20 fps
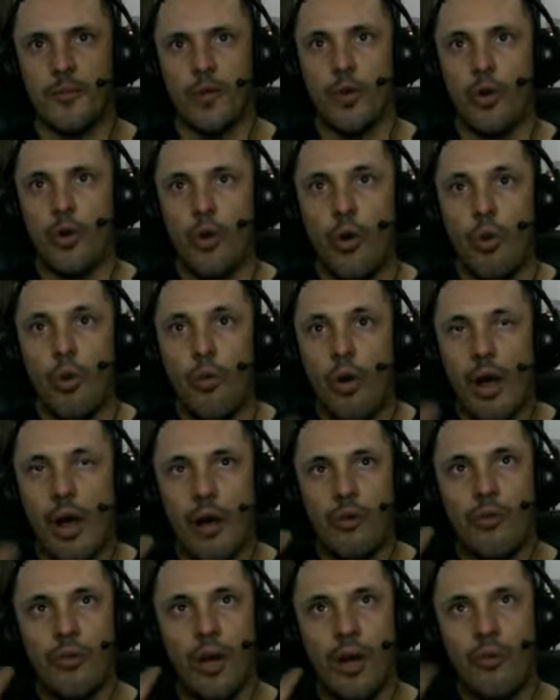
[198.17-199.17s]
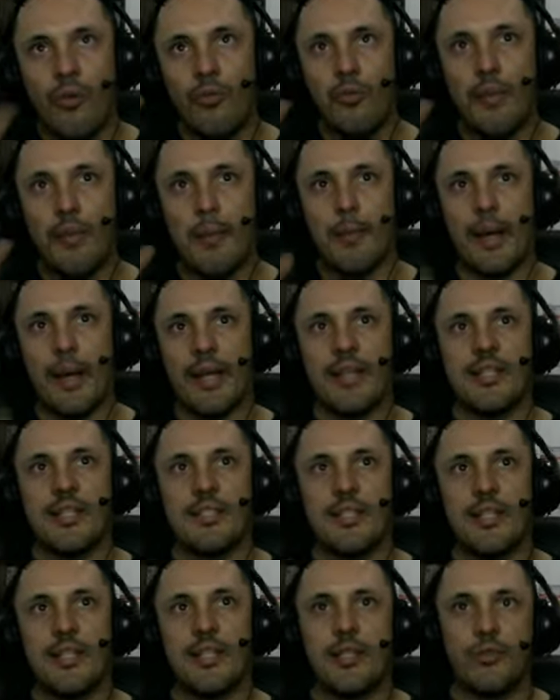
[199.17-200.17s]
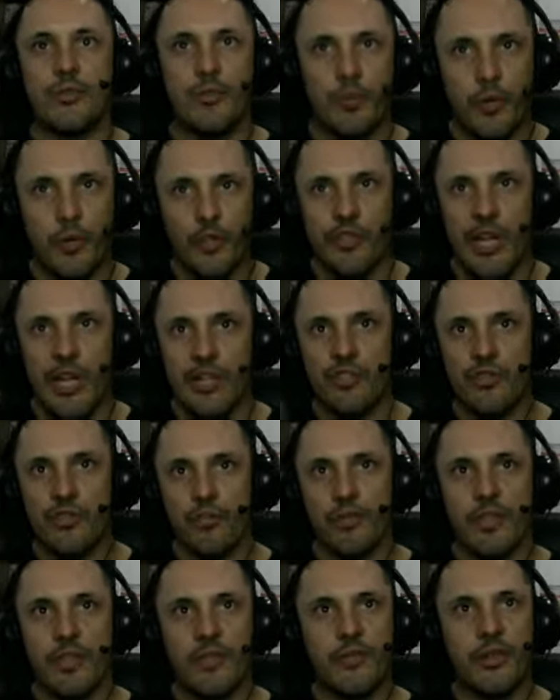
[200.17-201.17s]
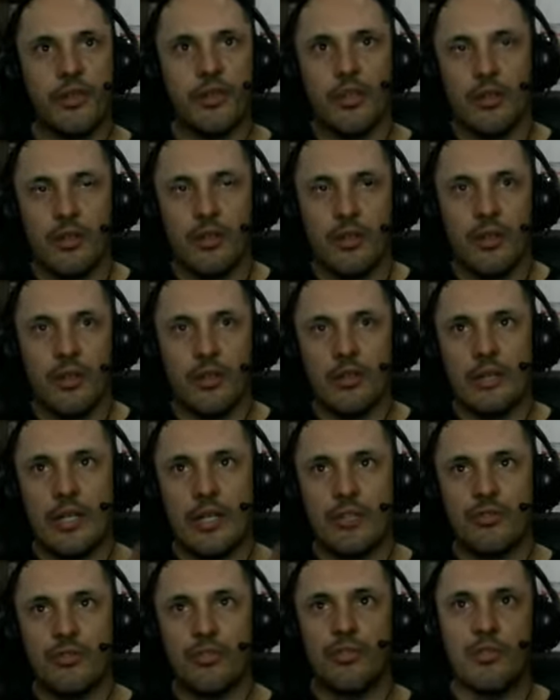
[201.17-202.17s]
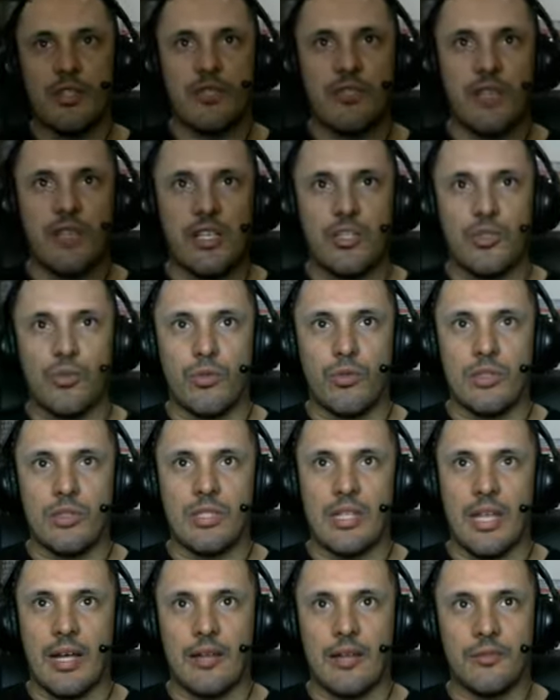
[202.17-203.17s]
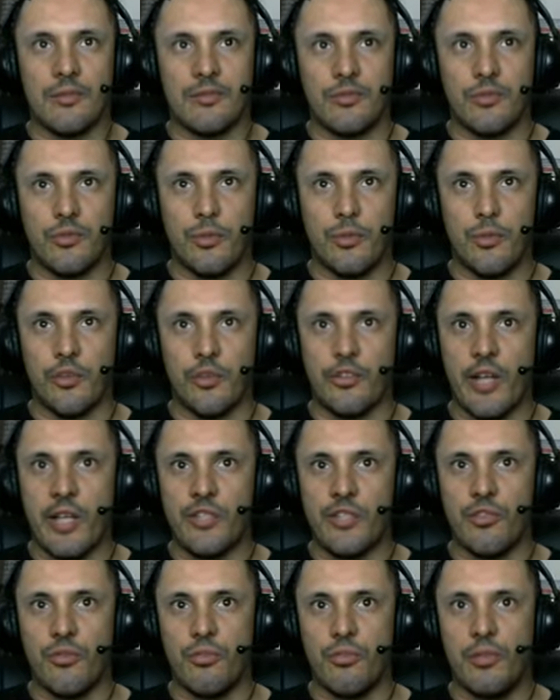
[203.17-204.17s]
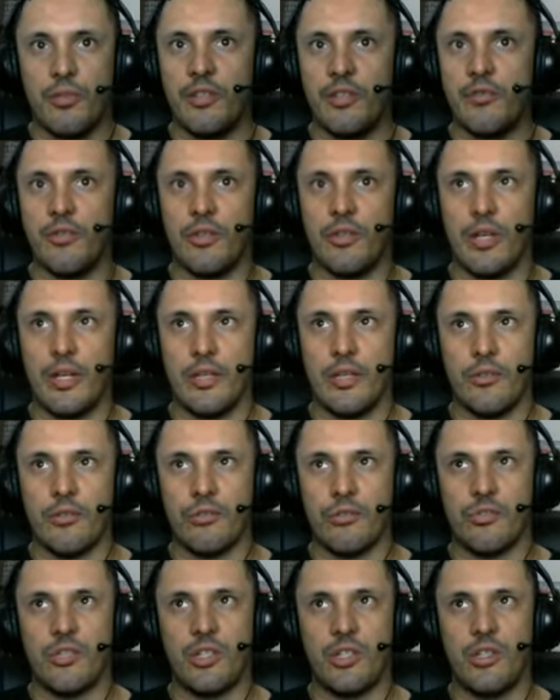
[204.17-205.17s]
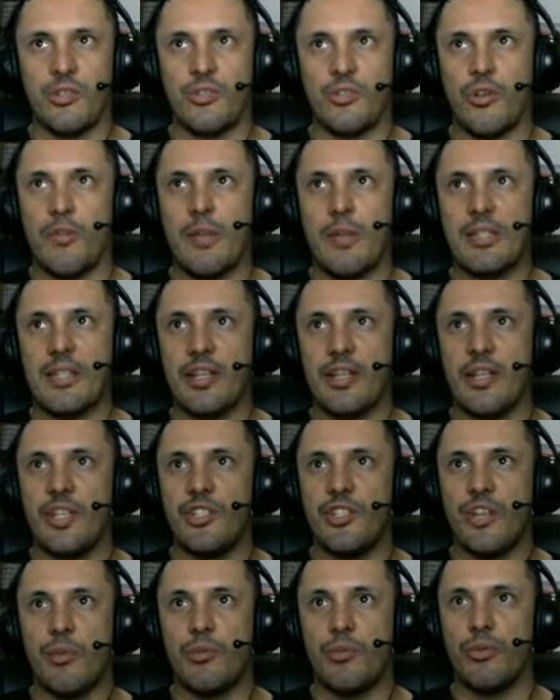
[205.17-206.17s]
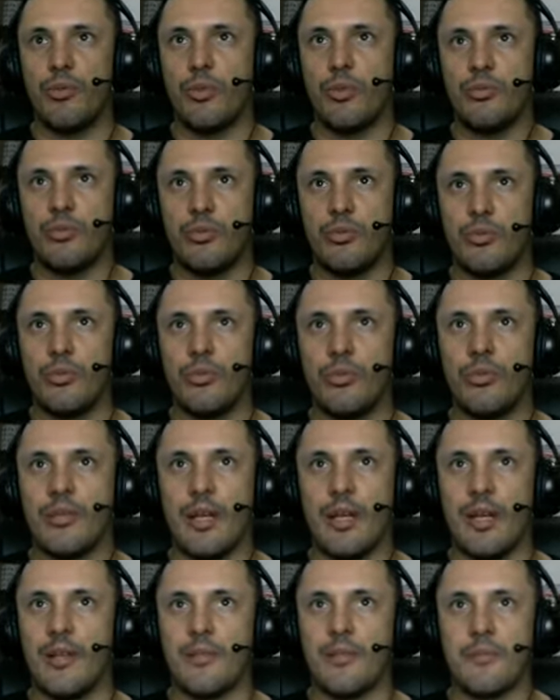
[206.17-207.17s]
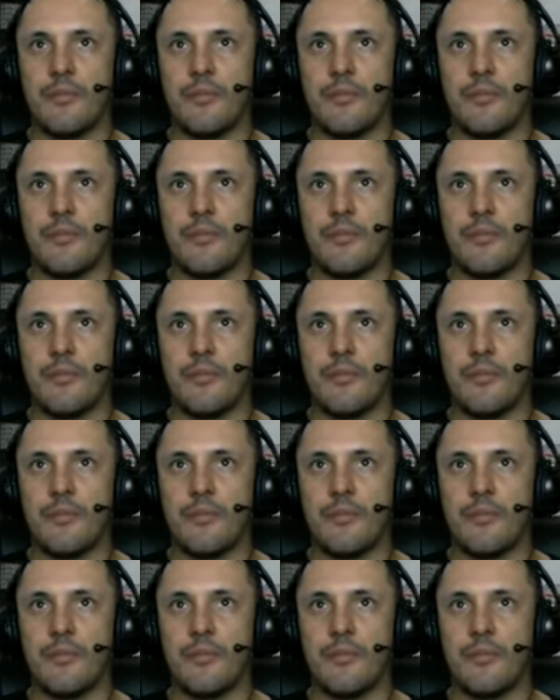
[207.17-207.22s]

ou uma parecida no Project Oblivion nas últimas versões lá do Project Oblivion lá. Ele utilizou, mas aquele já mudou tudo, tá?